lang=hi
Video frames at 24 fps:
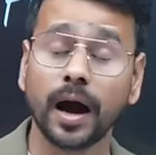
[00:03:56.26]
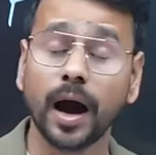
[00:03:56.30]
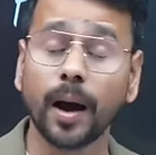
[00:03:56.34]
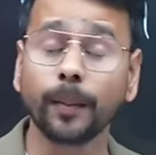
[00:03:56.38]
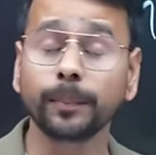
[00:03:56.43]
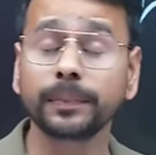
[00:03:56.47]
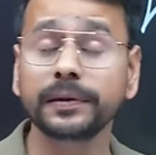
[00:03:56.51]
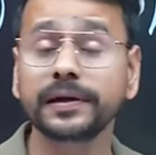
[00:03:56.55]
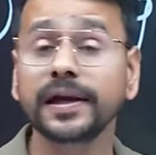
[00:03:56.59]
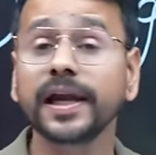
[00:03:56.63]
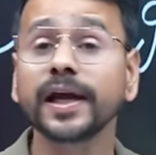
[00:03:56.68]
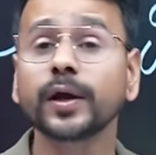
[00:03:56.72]

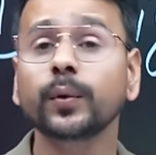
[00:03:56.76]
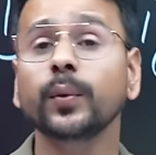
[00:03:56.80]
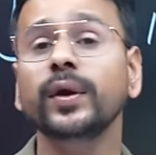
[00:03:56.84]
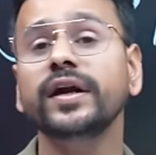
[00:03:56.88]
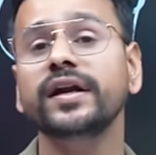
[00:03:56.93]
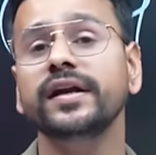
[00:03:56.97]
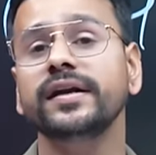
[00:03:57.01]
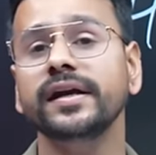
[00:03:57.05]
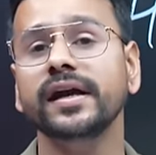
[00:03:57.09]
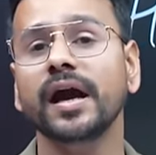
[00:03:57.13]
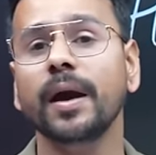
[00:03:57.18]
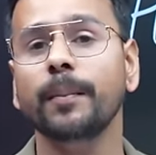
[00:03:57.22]
अब
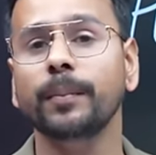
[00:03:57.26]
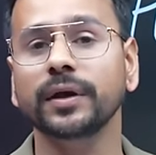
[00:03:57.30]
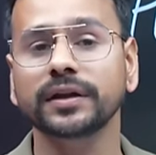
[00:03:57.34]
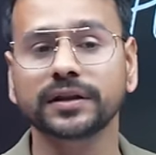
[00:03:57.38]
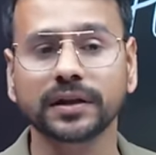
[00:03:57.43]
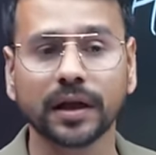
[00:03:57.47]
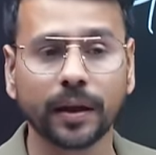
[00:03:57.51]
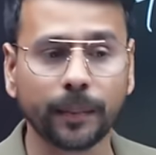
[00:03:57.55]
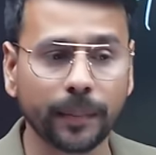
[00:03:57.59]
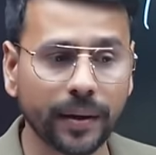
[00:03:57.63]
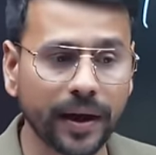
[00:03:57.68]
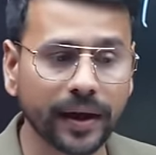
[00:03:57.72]
लिक्विडिटी का
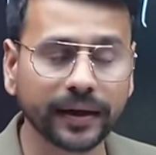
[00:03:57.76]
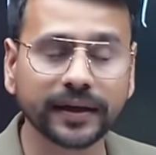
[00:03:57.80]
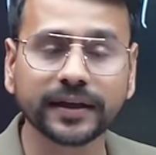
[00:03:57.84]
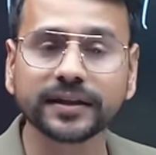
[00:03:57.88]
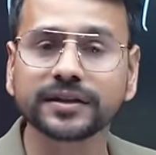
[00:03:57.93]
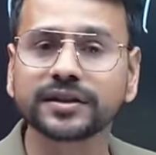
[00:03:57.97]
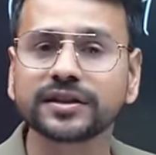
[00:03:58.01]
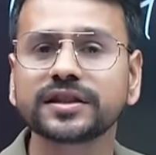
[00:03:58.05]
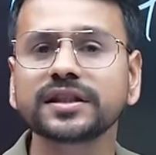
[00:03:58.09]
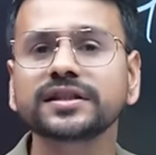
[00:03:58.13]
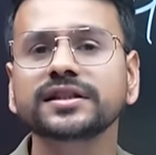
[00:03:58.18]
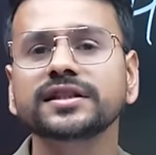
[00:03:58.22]
मतलब है कि
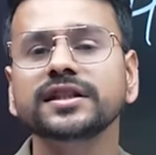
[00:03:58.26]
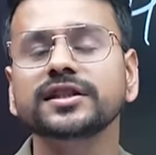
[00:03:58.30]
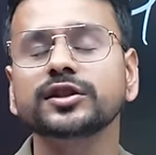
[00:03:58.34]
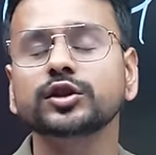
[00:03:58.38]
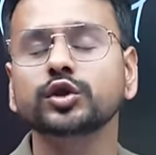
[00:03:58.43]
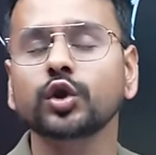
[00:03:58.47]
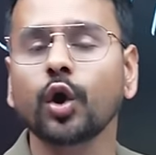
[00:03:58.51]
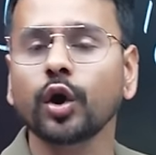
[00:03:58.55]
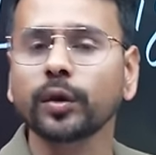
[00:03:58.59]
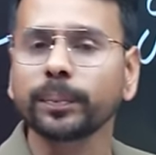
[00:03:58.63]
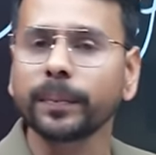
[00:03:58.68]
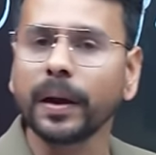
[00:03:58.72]
जिस
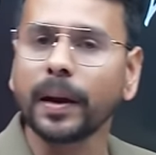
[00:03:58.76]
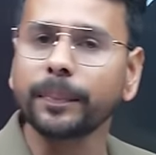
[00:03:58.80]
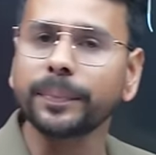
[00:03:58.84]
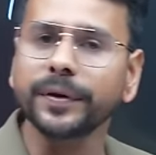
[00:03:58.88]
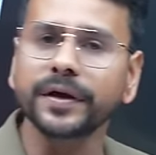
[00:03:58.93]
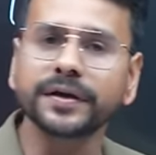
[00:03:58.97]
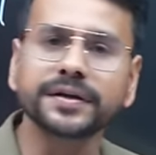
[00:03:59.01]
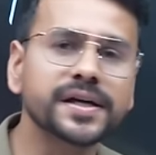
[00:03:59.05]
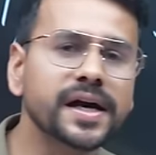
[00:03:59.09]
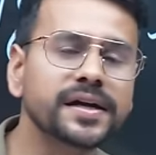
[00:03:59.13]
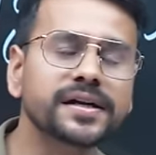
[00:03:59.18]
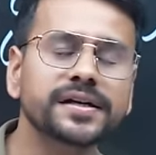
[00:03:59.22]
स्टॉक में आप
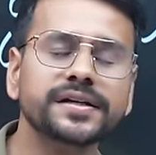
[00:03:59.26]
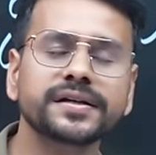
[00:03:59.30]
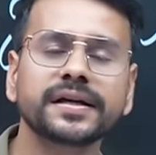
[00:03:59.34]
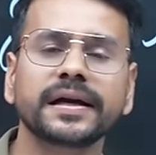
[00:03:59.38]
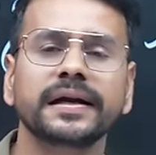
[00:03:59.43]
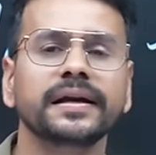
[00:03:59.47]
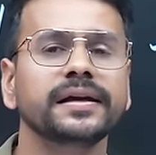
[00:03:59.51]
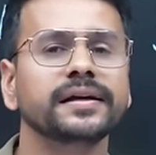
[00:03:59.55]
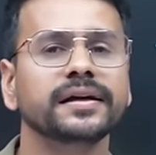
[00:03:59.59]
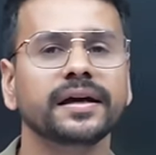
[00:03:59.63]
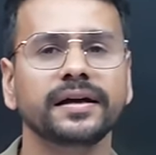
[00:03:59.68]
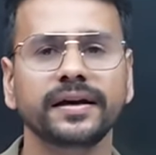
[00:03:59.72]
इंट्राडे
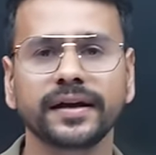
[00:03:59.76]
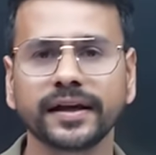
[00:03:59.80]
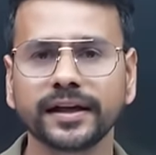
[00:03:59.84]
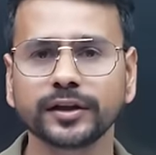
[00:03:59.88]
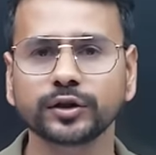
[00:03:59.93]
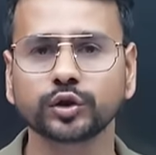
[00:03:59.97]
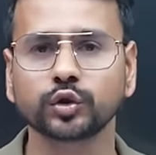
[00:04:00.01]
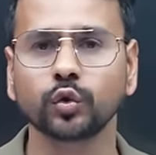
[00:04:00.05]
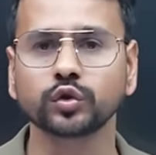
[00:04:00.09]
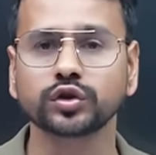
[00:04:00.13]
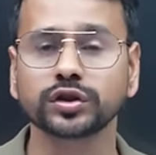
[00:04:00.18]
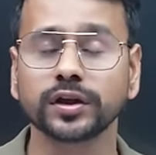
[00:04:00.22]
ट्रेडिंग करने की
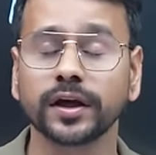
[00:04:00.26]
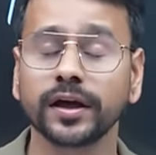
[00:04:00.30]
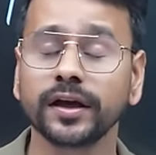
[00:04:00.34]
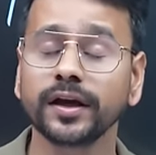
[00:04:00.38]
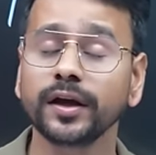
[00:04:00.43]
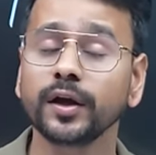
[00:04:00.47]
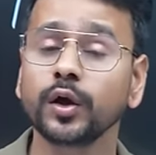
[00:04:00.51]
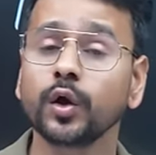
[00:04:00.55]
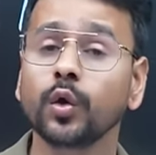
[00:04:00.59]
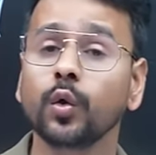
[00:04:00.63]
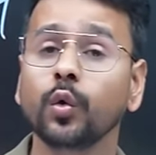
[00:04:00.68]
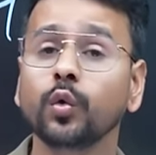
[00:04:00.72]
सोच रहे
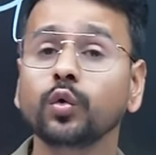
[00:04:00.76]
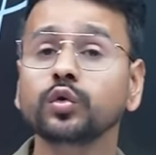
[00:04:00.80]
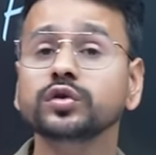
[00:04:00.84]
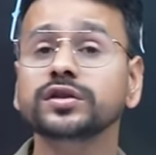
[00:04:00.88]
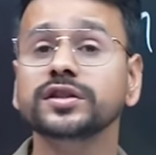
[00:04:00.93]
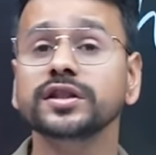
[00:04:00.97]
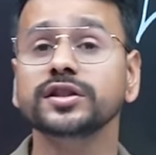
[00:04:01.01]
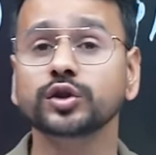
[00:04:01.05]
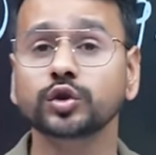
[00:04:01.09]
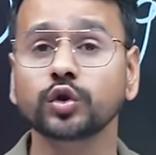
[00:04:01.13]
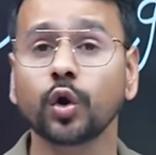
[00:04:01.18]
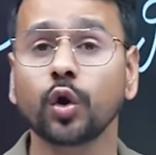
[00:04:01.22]
हैं
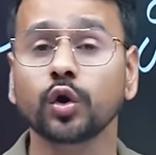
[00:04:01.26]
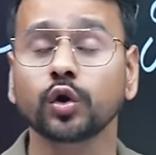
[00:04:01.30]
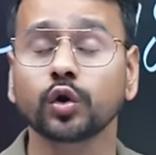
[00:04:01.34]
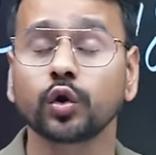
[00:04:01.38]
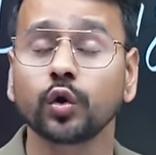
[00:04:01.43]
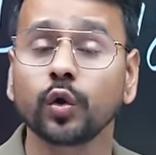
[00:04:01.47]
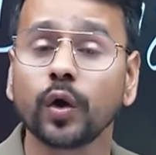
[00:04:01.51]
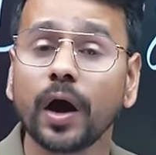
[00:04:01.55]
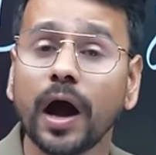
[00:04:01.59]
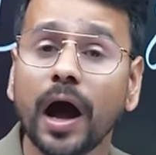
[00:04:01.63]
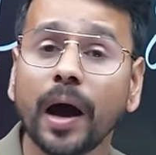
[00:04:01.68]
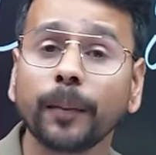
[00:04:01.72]
उस स्टॉक
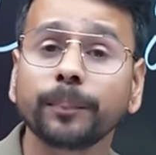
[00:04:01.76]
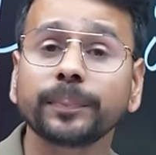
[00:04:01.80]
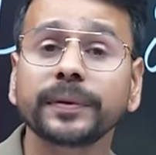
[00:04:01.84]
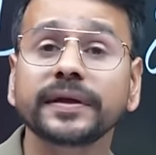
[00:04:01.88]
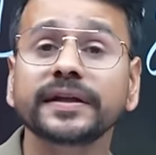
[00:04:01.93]
को आप